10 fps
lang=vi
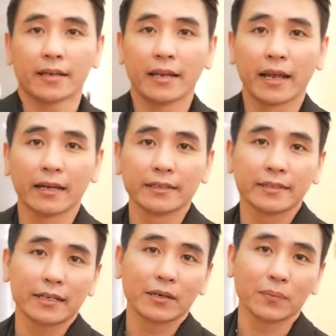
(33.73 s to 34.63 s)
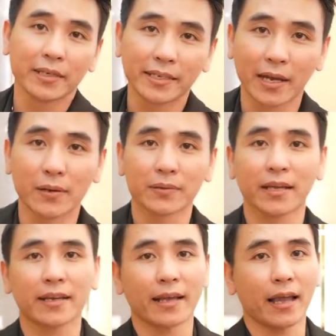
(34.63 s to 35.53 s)
Kỳ Lăng trân trọng kính chào
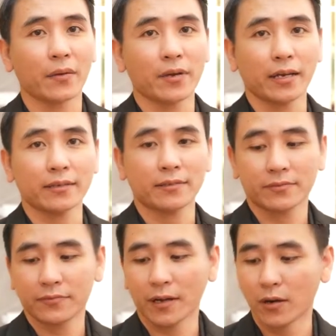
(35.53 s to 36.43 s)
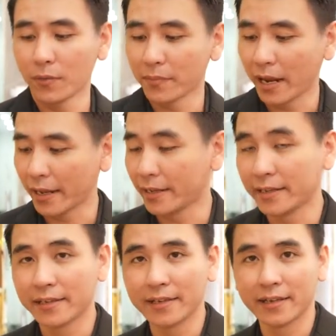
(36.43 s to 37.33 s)
tất cả quý khách và hôm
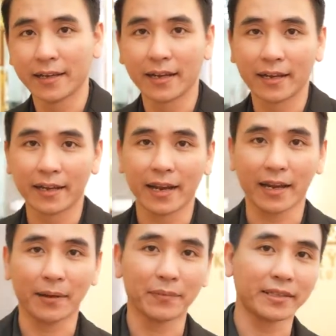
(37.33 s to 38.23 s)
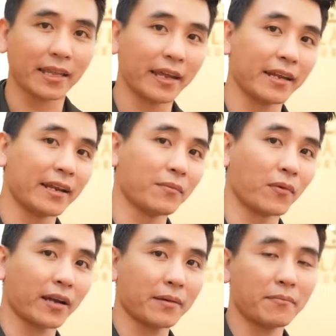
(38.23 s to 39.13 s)
nay à, Kỳ Lăng cầm trên tay là
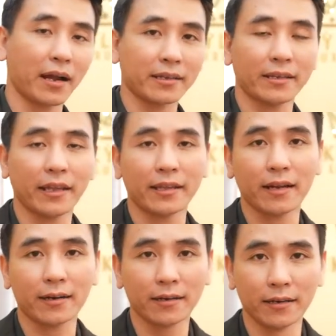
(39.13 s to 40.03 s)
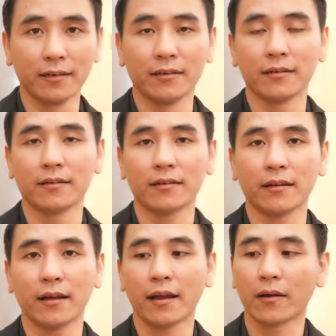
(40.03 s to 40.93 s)
một cái mặt dây thắt lưng
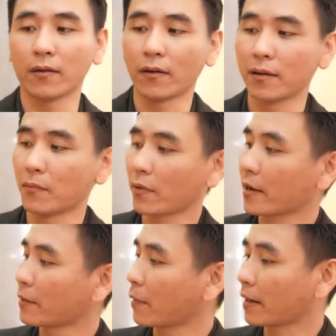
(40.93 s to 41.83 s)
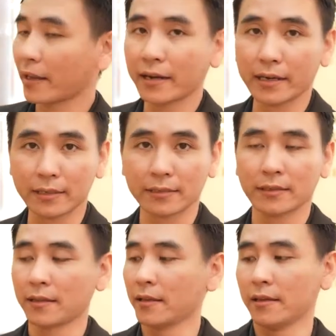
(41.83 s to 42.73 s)
hay còn gọi là một cái mặt dây nịt
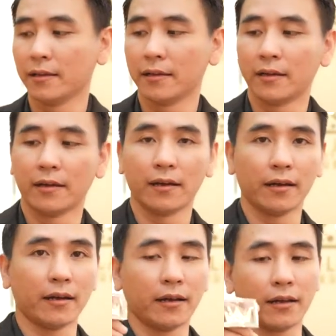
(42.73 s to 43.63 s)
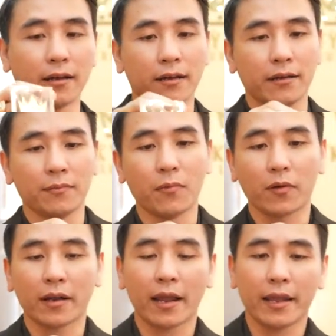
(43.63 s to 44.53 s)
à,
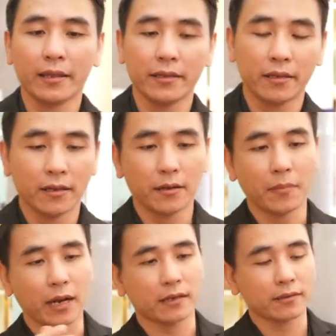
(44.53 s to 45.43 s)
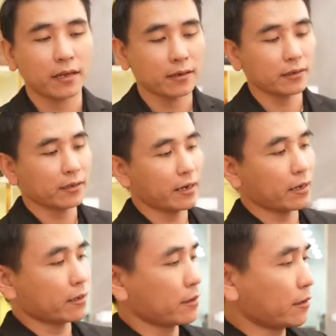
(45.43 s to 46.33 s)
một cái mặt thắt lưng dây
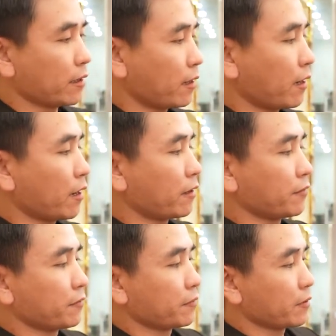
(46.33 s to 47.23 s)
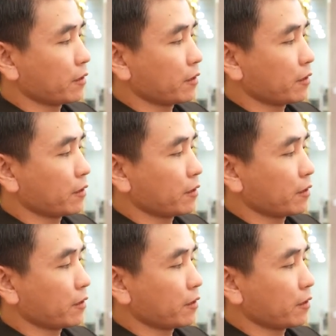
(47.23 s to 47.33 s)
nịt à, hình